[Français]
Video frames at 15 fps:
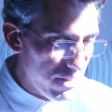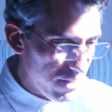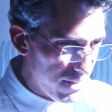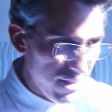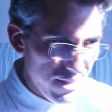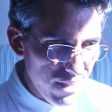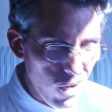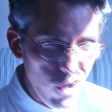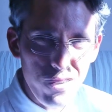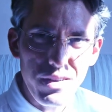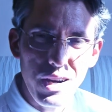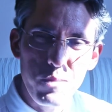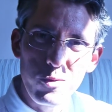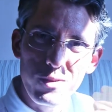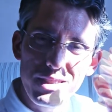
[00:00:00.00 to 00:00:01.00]
C'était ça leur
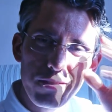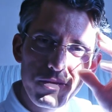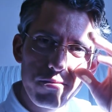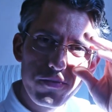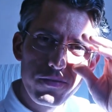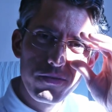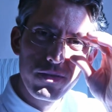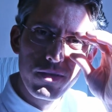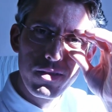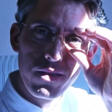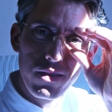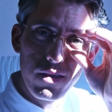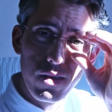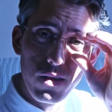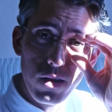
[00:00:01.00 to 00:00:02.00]
vrai motif.
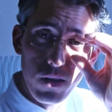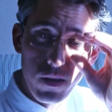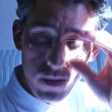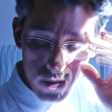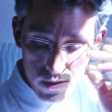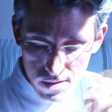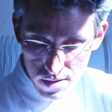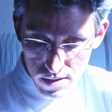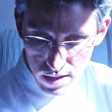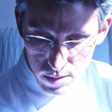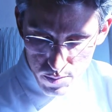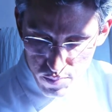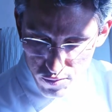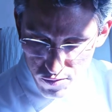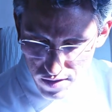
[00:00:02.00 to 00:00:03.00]
Ils
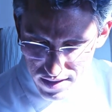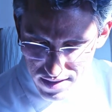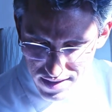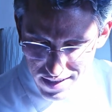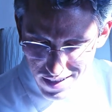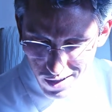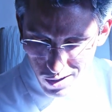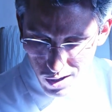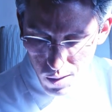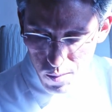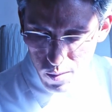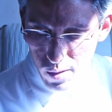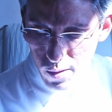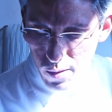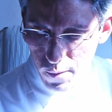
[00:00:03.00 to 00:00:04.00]
pouvaient dire comme,
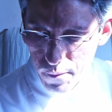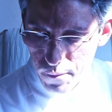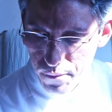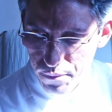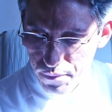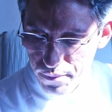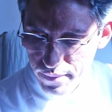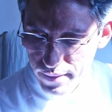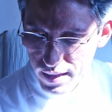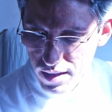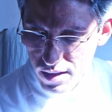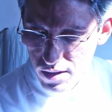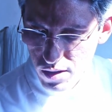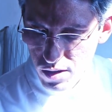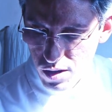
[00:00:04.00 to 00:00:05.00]
euh,
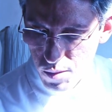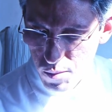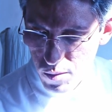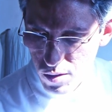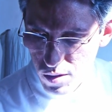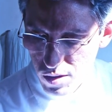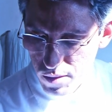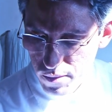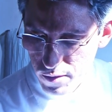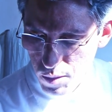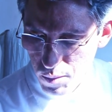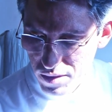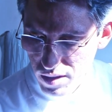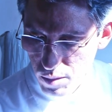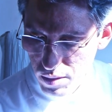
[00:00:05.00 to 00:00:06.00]
comme, euh,
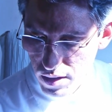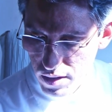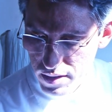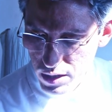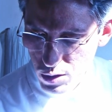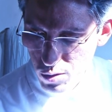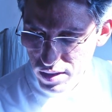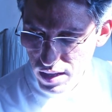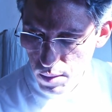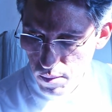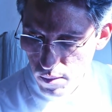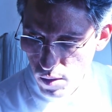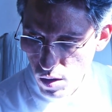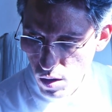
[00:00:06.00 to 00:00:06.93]
il s'appelait, Nicodème,